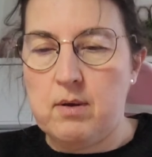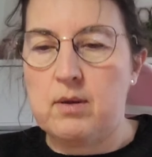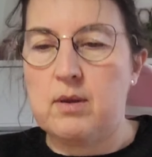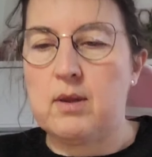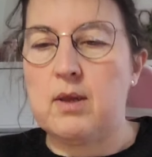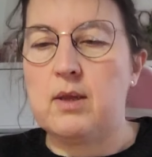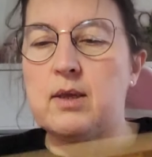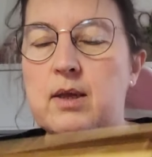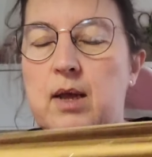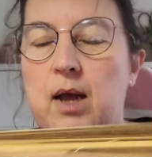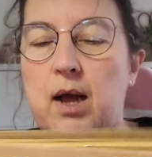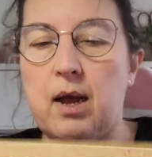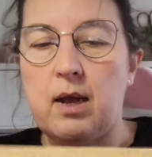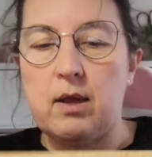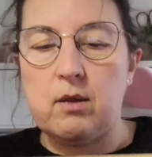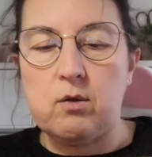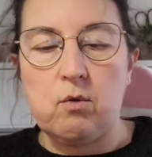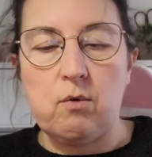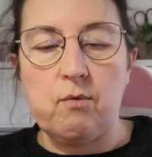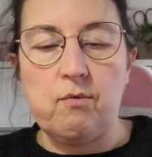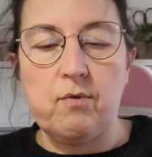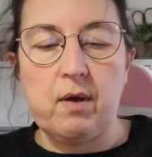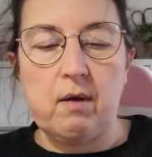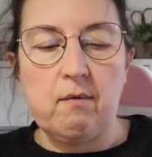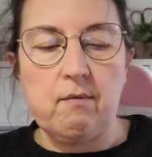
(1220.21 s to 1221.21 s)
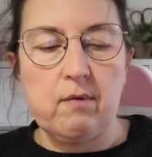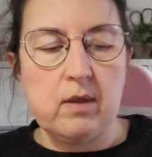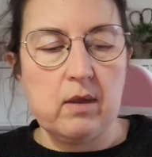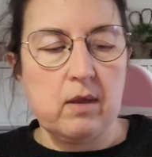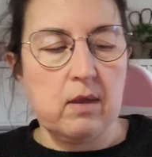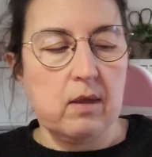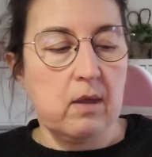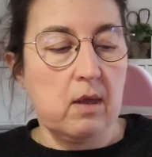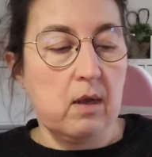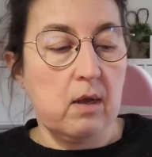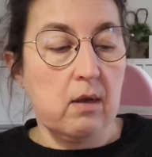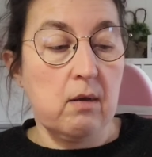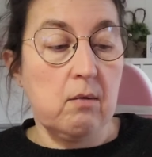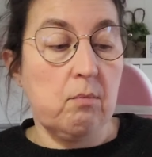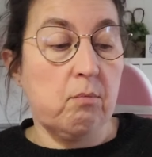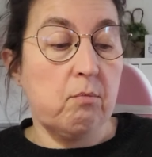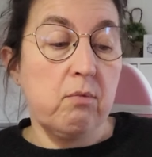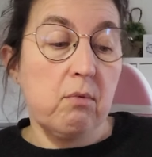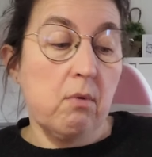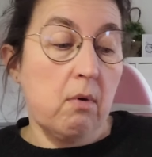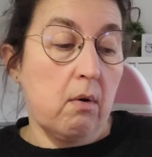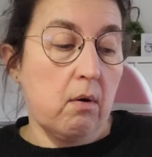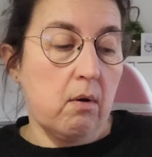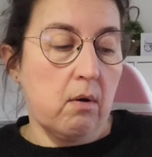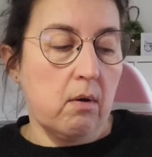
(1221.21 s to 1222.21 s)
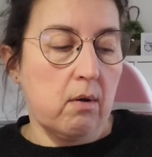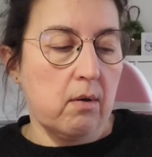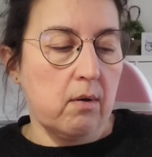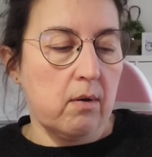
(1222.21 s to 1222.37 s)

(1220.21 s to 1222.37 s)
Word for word: Ça sert à rien d'en faire 25 pour... Euh,